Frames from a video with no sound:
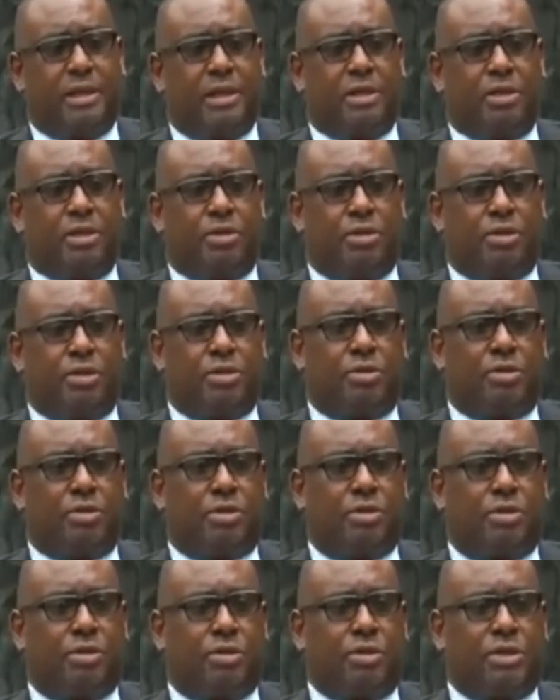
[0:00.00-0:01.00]
Donc
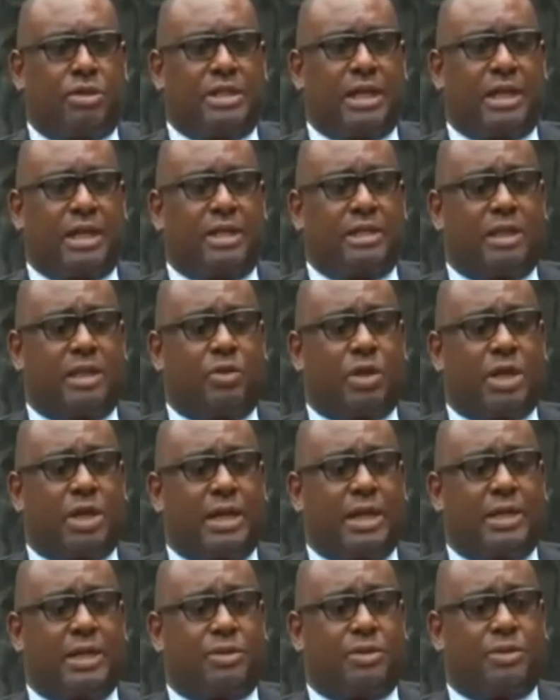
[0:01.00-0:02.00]
euh, ça rentre dans le
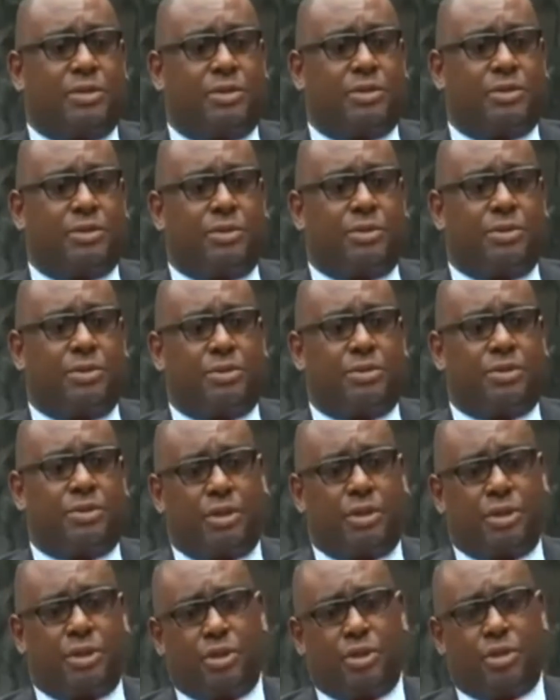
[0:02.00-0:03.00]
cadre
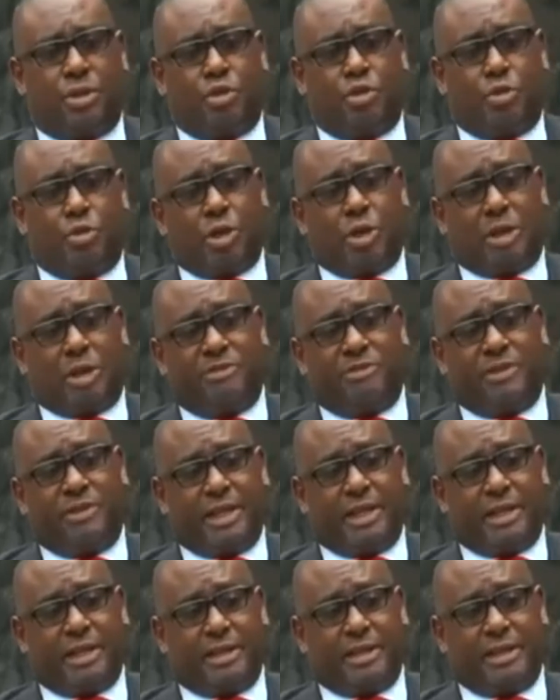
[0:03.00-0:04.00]
du programme
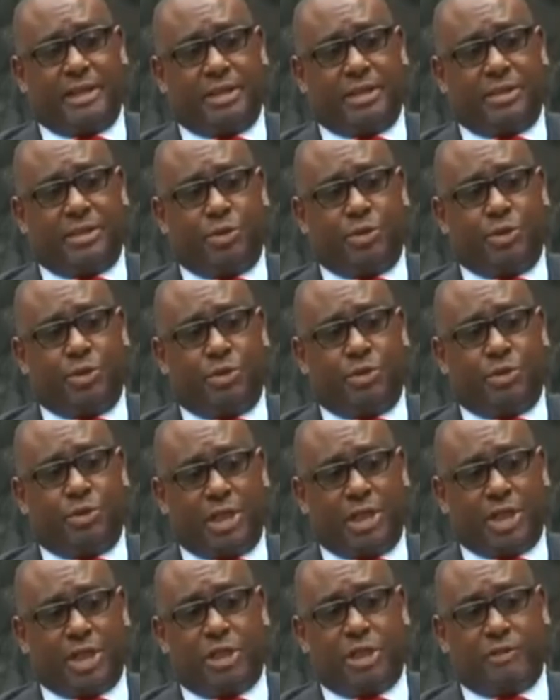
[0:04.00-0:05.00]
phare de
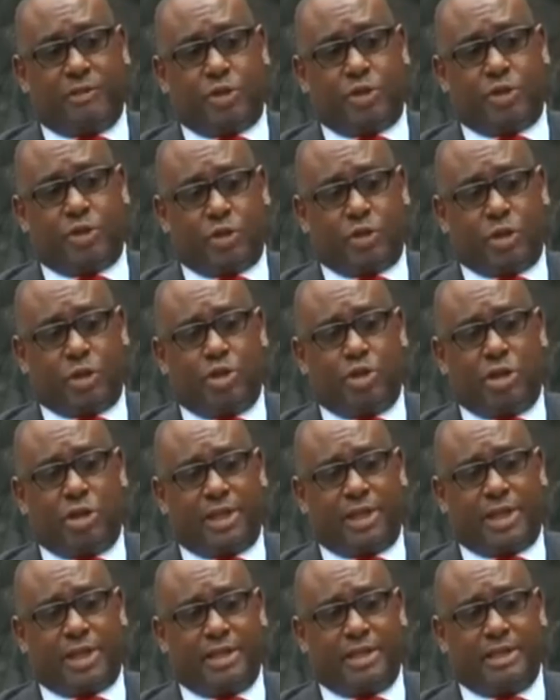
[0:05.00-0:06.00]
l'agenda 2030 de l'Union
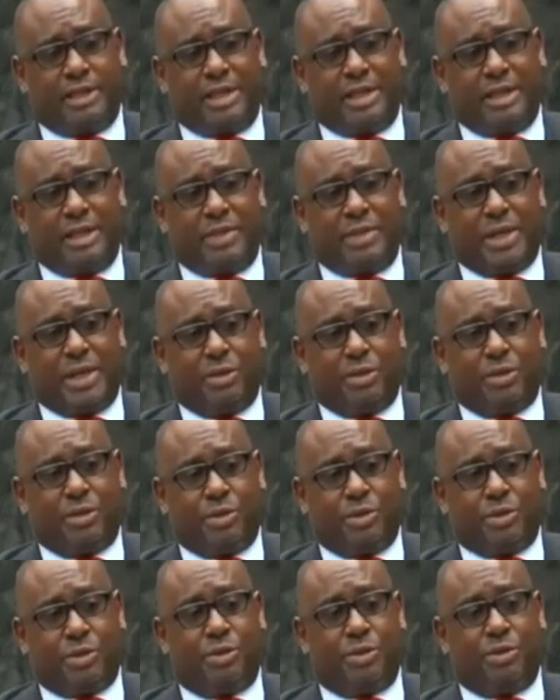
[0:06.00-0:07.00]
africaine qui parle
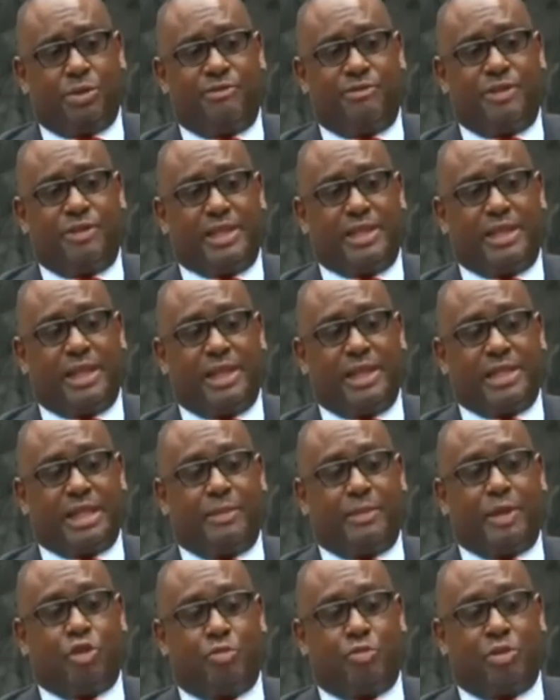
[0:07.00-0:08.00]
de faire taire les
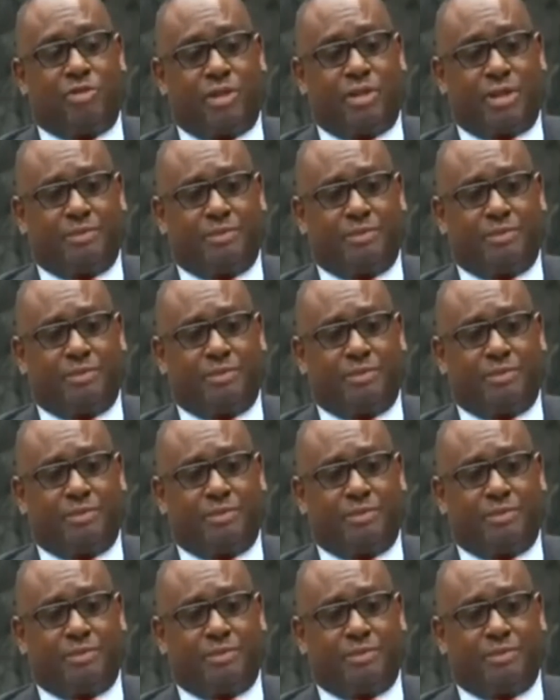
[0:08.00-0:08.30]
armes en 2020.